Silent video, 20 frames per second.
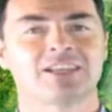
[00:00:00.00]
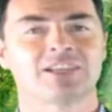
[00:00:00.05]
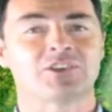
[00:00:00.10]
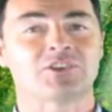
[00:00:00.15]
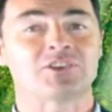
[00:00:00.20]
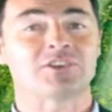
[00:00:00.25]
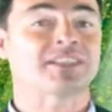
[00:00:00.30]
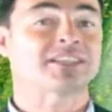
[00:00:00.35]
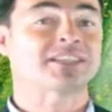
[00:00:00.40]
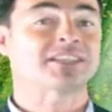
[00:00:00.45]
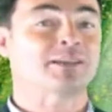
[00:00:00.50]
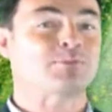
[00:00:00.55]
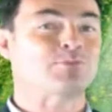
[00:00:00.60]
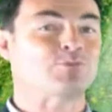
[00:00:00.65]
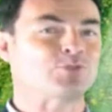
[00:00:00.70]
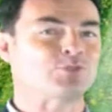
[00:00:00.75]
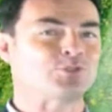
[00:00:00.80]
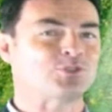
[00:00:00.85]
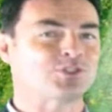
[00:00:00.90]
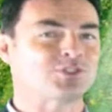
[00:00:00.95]
Quant à sa
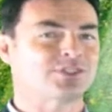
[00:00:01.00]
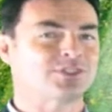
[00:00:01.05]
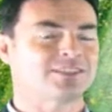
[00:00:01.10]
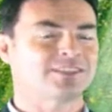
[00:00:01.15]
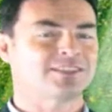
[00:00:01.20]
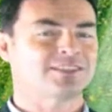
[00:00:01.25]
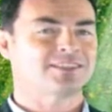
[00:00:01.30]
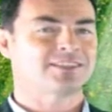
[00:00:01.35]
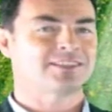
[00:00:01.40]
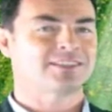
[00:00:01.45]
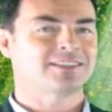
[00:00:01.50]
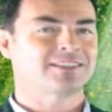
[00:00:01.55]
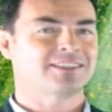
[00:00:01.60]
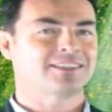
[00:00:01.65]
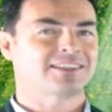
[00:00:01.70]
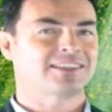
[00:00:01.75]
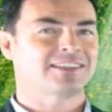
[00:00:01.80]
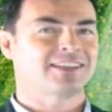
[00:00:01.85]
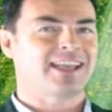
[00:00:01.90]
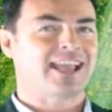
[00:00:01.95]
bouche,
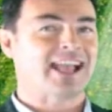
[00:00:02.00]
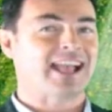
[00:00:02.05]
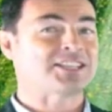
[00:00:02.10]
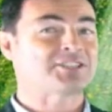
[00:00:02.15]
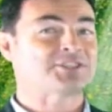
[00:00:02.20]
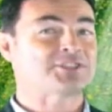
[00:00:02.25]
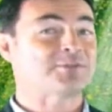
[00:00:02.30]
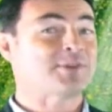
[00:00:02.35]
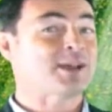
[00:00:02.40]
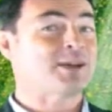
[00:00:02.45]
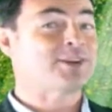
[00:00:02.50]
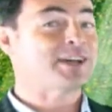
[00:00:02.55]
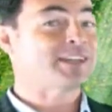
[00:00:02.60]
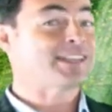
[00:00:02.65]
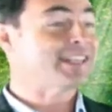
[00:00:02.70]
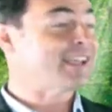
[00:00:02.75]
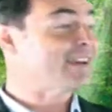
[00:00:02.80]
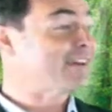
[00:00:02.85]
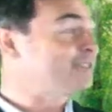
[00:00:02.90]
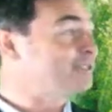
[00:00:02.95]
elle semble avoir
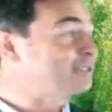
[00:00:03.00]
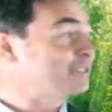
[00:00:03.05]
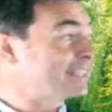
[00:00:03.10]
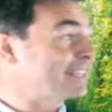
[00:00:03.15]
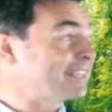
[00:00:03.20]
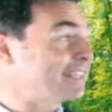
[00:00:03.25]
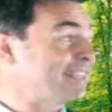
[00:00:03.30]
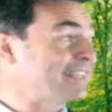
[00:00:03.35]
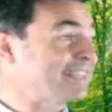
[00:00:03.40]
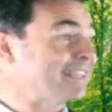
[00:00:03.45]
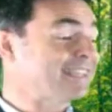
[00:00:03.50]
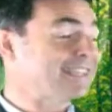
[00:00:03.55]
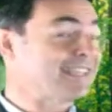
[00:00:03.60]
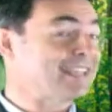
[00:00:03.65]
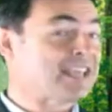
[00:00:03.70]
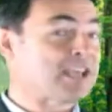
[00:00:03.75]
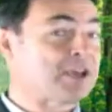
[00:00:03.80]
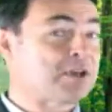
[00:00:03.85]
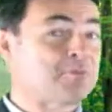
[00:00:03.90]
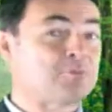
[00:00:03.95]
été inventée
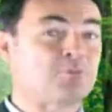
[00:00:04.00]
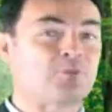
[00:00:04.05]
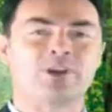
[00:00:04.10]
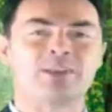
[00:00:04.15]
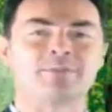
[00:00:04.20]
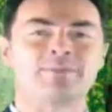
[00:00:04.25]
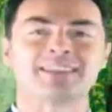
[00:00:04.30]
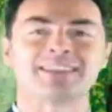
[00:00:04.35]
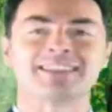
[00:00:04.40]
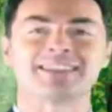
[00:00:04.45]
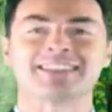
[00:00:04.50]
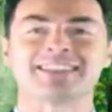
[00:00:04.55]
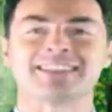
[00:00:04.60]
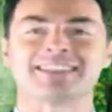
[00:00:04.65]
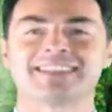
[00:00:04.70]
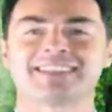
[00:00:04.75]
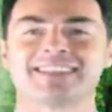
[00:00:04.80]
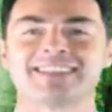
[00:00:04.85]
pour les baisers,